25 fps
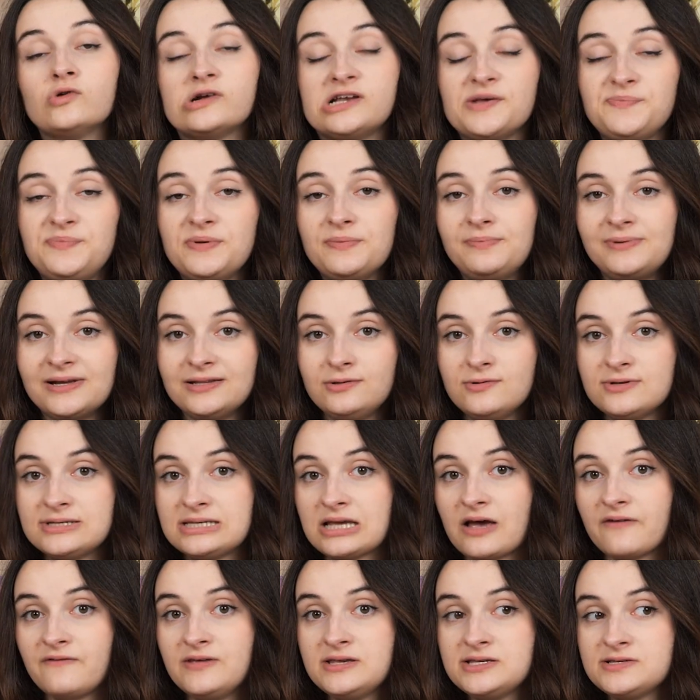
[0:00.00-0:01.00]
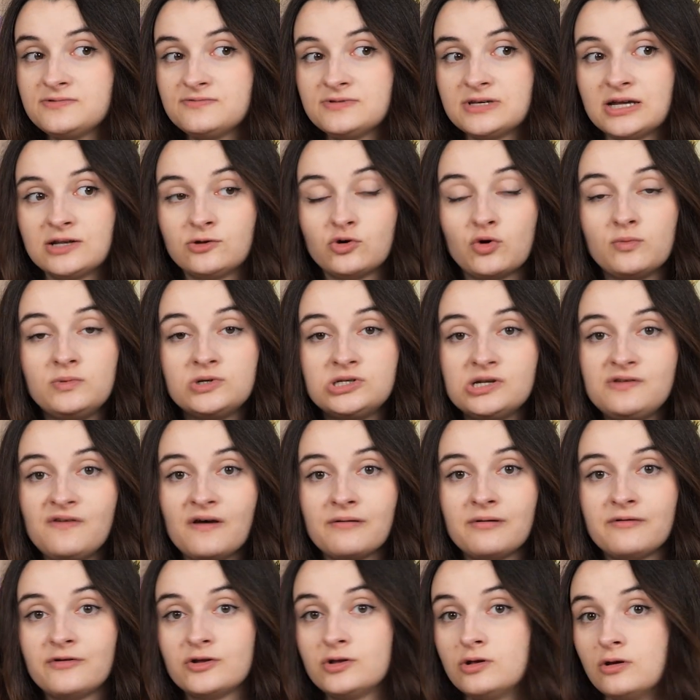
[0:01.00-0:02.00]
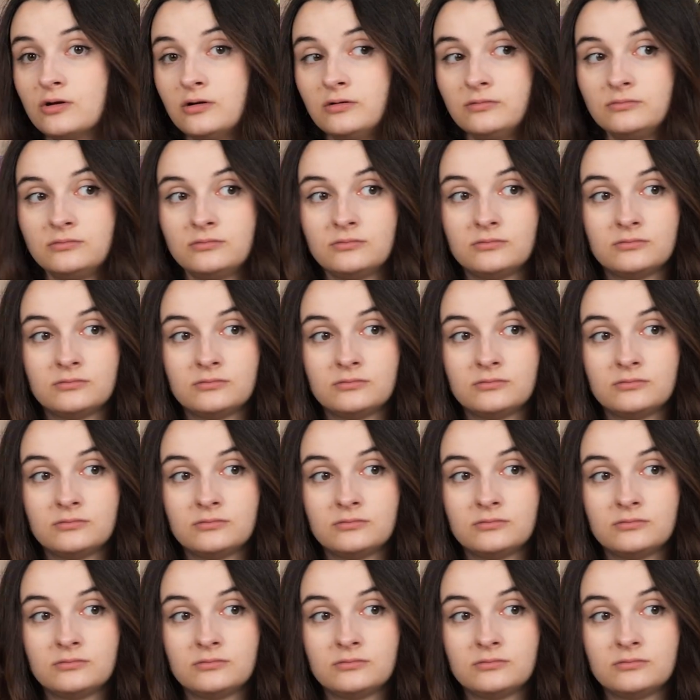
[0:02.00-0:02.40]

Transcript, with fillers: Donc les pipelettes de service, vous allez être obligé de fermer votre gueule.